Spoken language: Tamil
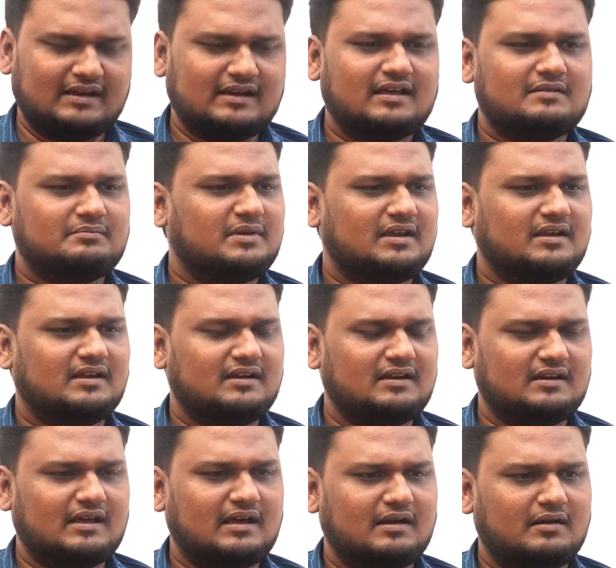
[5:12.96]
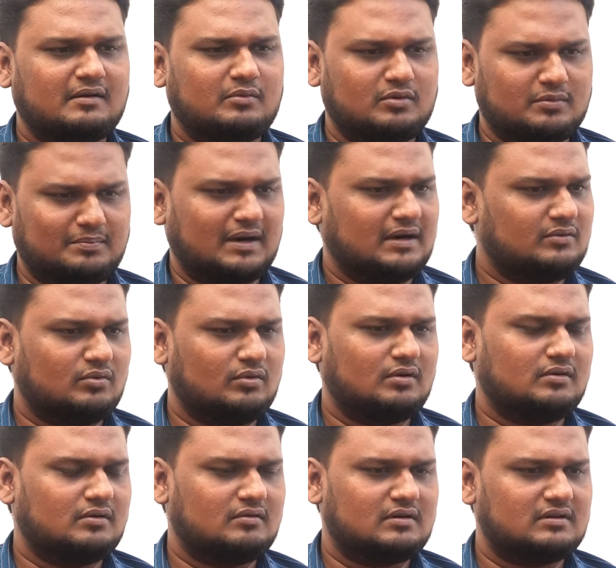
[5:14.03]
எல்லாருமே இங்கே என்னென்னா ஒரு படம்
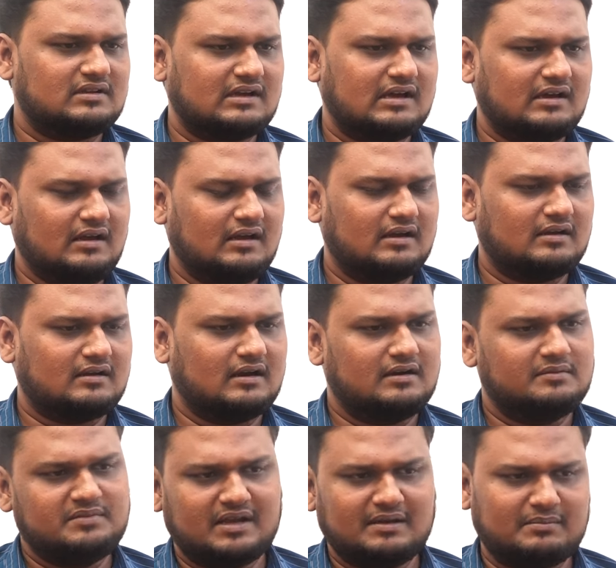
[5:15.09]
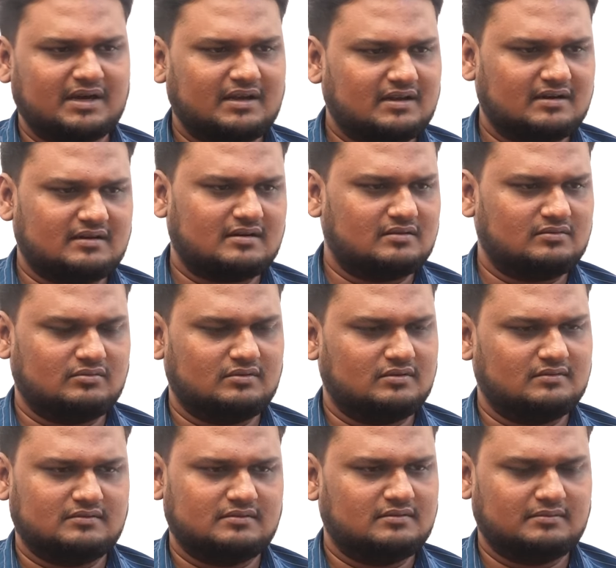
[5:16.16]
ஓடணுன்றதுக்காக கடுமையாக மெனக்கட்டுறது
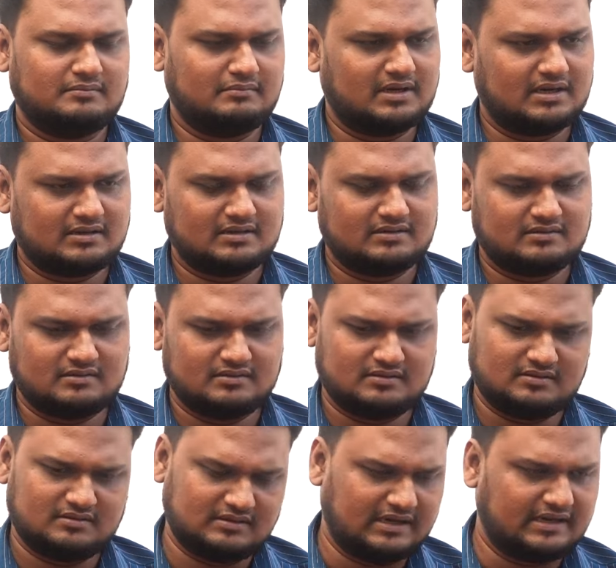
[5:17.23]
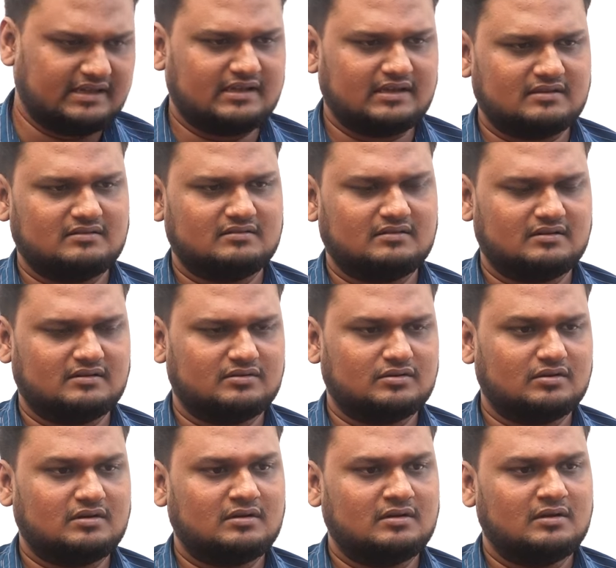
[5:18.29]
இருக்கு மெனக்கட்டு நடிக்கிறது
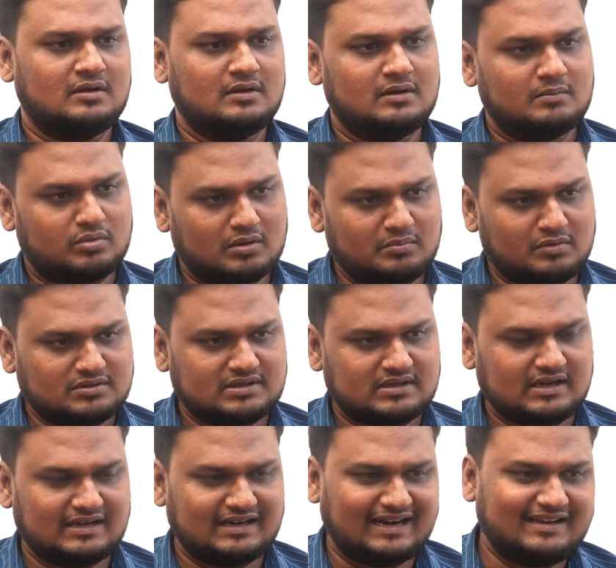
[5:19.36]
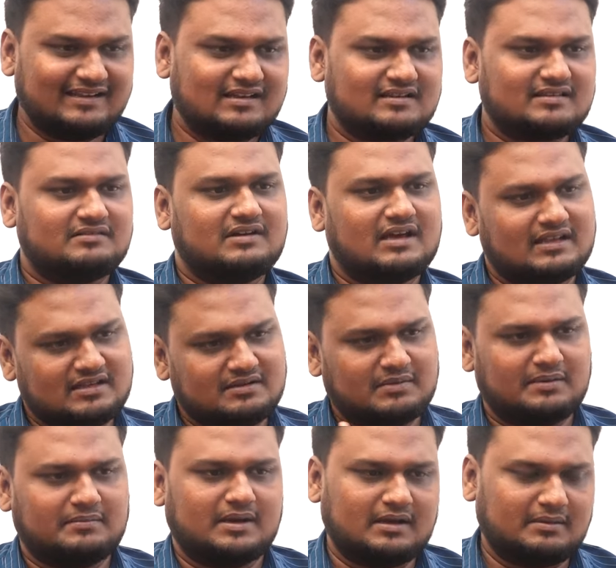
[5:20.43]
இருக்கட்டும் ப்ரொமோஷனில் நடிக்கிறத விட
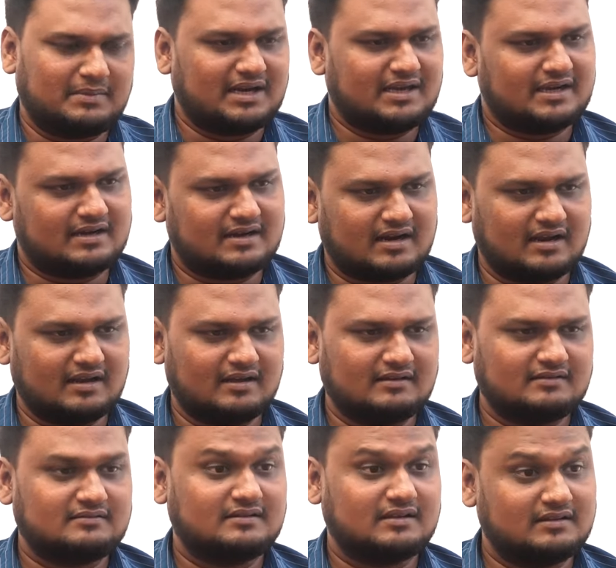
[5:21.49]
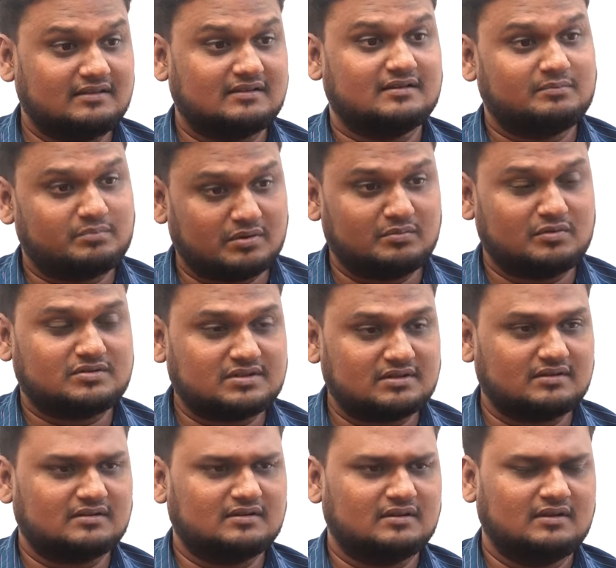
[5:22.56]
அதிகமாக மெனக்கெட்டுறாங்க கண்டிப்பாக
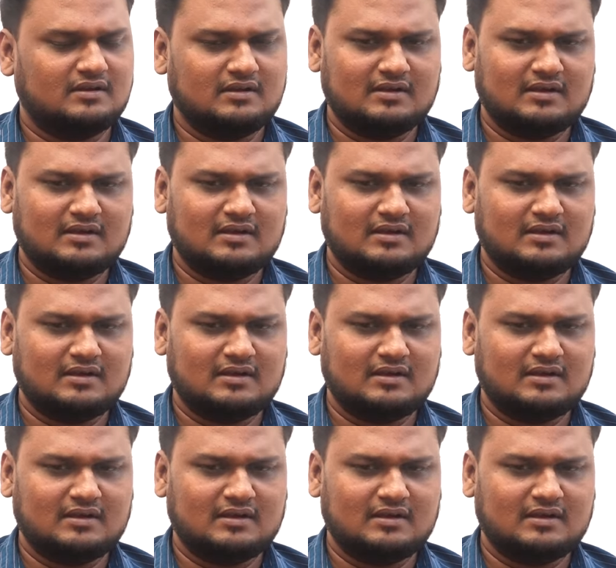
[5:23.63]
ப்ரொமோஷனுக்கு